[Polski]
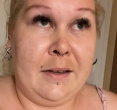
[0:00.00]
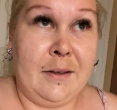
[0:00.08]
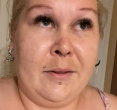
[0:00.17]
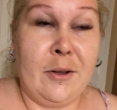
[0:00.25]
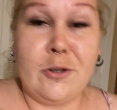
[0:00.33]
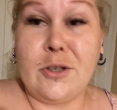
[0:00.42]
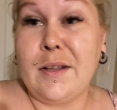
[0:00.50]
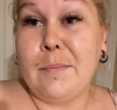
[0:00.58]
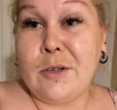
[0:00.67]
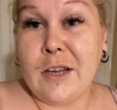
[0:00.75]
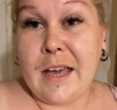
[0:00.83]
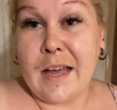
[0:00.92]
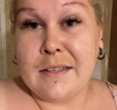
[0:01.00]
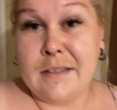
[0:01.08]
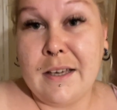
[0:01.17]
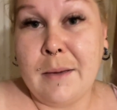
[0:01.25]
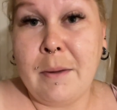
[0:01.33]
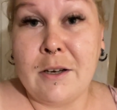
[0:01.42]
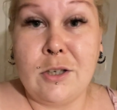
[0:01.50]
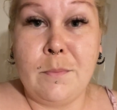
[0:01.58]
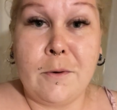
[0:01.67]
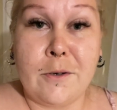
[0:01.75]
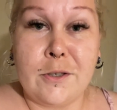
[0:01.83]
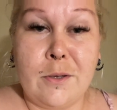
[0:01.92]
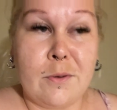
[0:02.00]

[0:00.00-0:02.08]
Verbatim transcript: nocne przejazdy, chyba szybko chcą